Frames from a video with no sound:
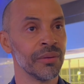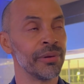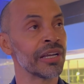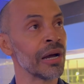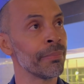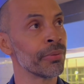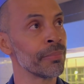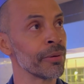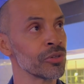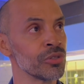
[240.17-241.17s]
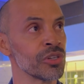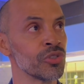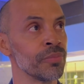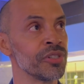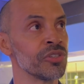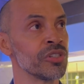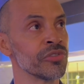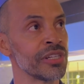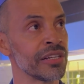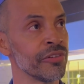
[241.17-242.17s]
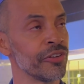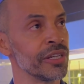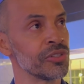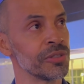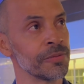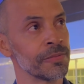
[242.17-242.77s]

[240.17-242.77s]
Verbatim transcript: brigar por, pelos nossos objetivos lá na frente.